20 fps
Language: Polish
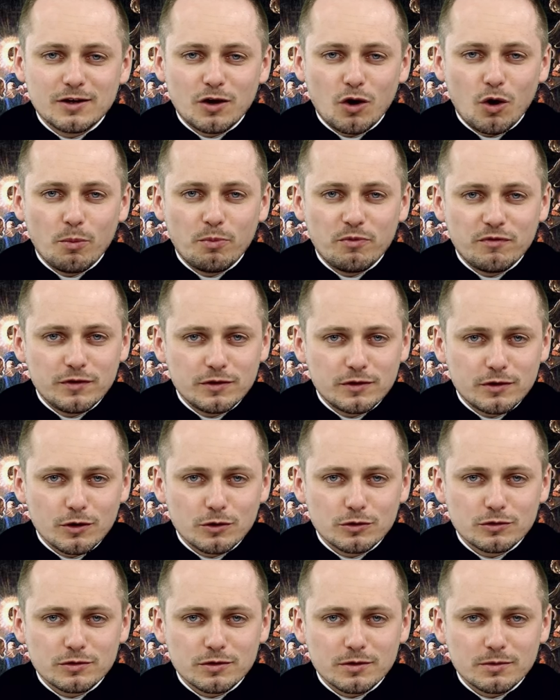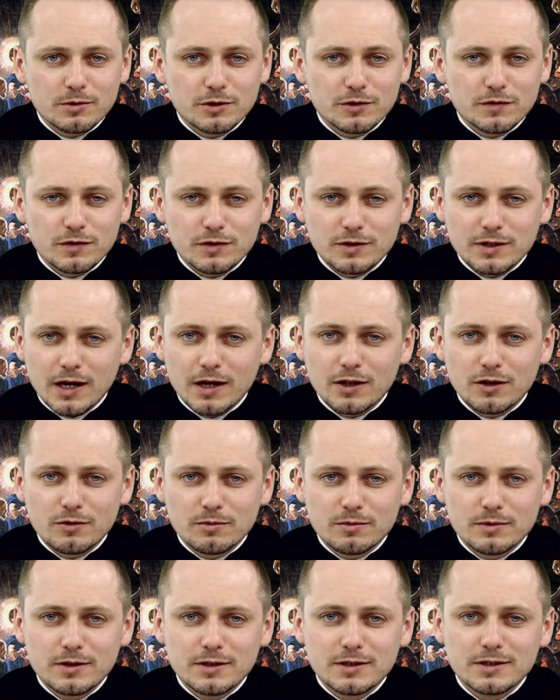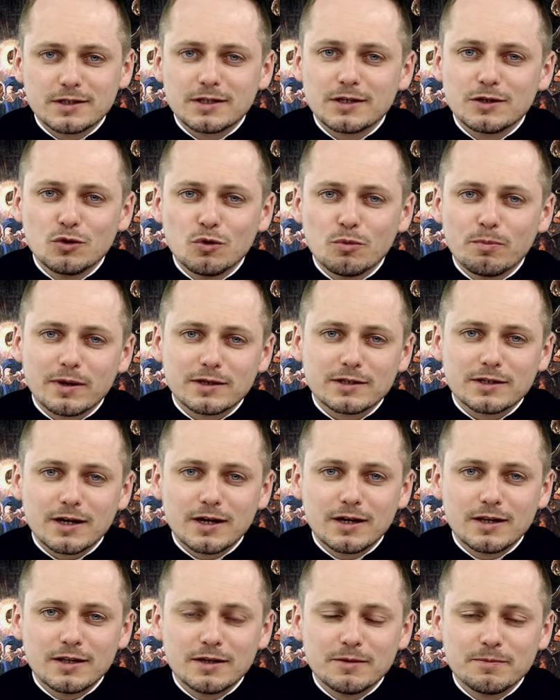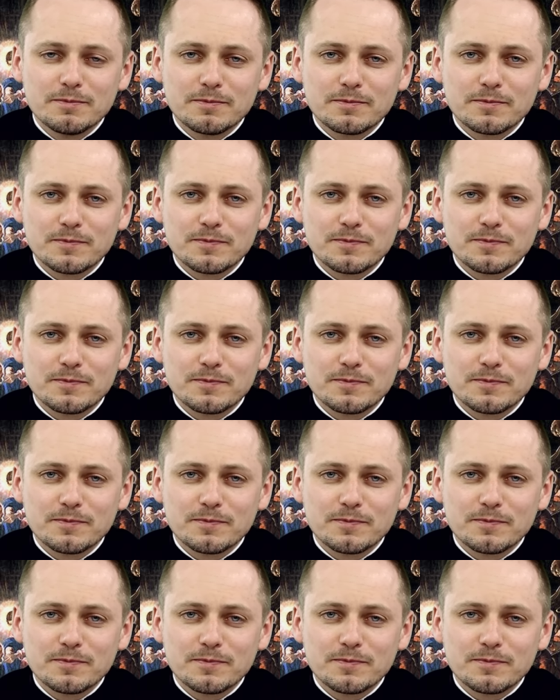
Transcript: obfitością związaną z Triduum Paschalnym.